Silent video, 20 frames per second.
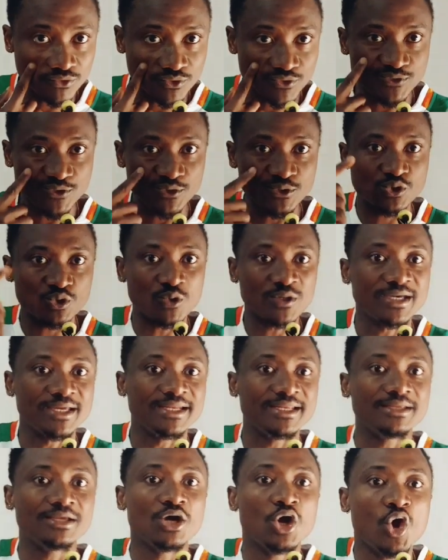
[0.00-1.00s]
ceux qui sont
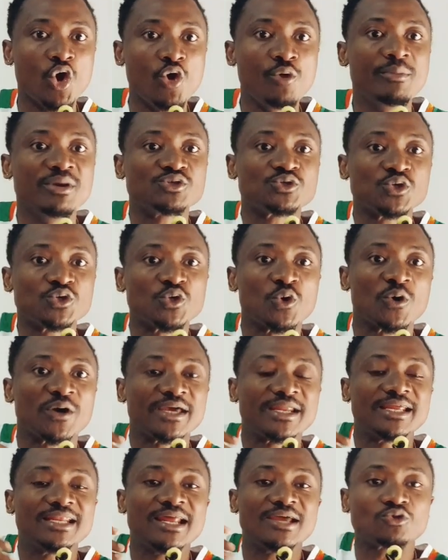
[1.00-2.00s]
créés, eux, mais ceux qui ont
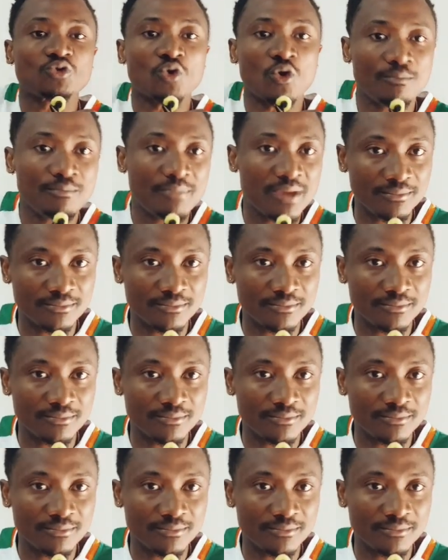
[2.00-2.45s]
créé les tombes